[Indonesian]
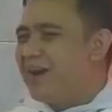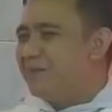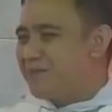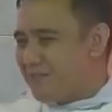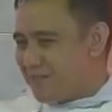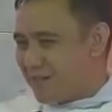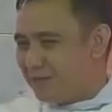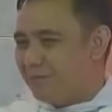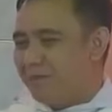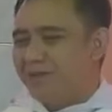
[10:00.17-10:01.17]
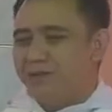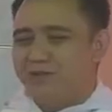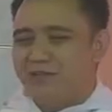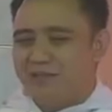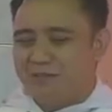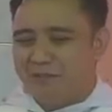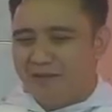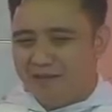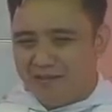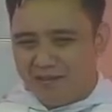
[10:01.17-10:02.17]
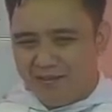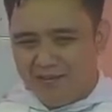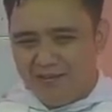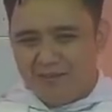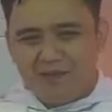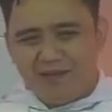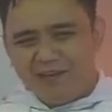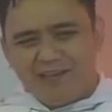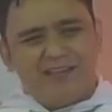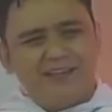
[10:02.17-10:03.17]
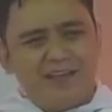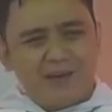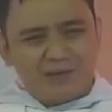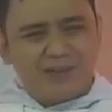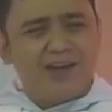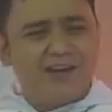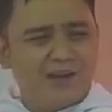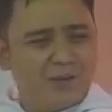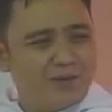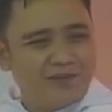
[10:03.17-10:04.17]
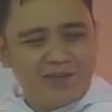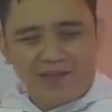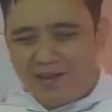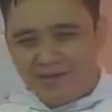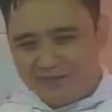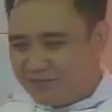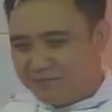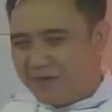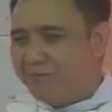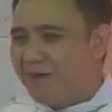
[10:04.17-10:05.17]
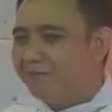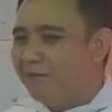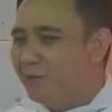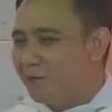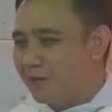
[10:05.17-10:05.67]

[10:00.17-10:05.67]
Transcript: sih Santo Petrus yang dipilih ya? Padahal kita tahu track recordnya babak belur.